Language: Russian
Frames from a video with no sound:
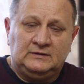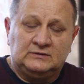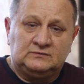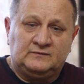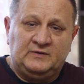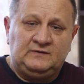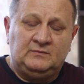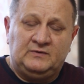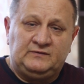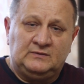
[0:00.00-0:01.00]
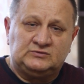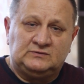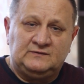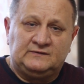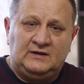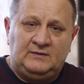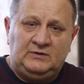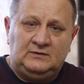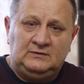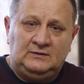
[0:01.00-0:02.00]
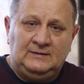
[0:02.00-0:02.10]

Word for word: Так что спасибо всем, что вы с нами.